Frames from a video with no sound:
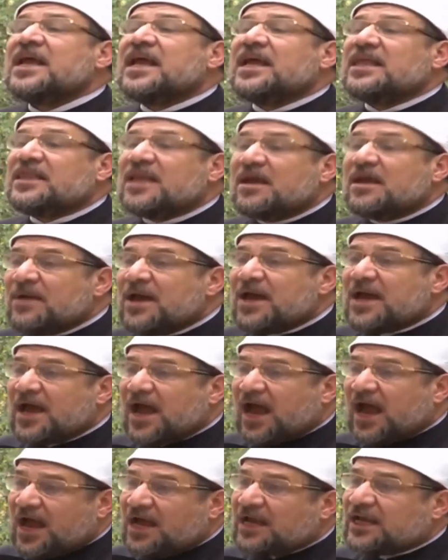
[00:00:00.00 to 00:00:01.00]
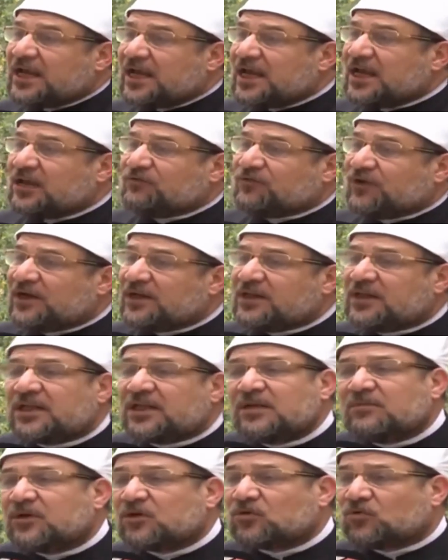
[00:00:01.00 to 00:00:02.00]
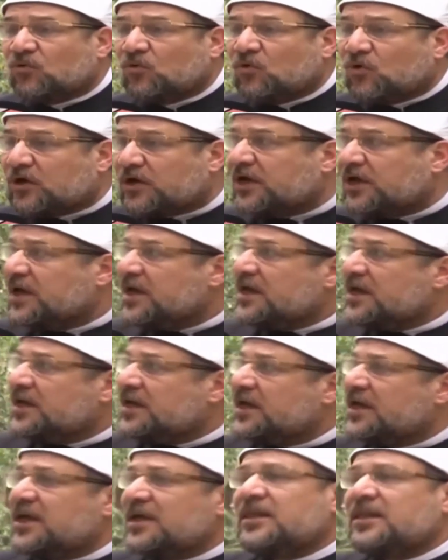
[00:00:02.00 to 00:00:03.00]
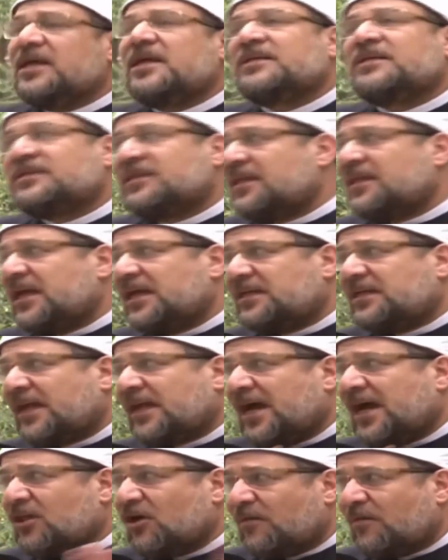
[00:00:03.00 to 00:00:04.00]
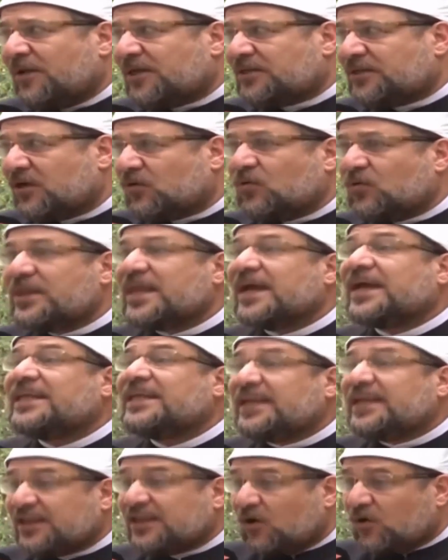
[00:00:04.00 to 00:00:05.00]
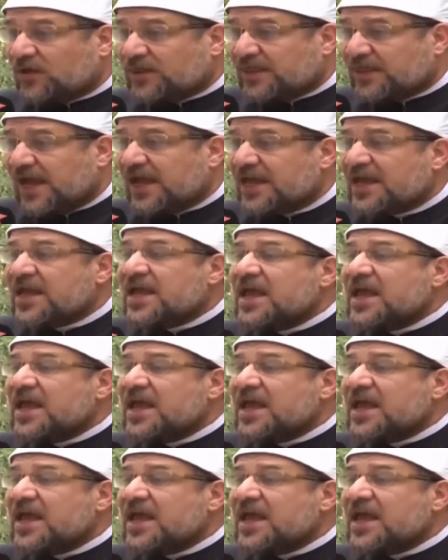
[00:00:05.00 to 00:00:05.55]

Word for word: إنما حج الفريضة دي متروك آه، لإذن الله تعالى وما سيكون لكن إحنا قلنا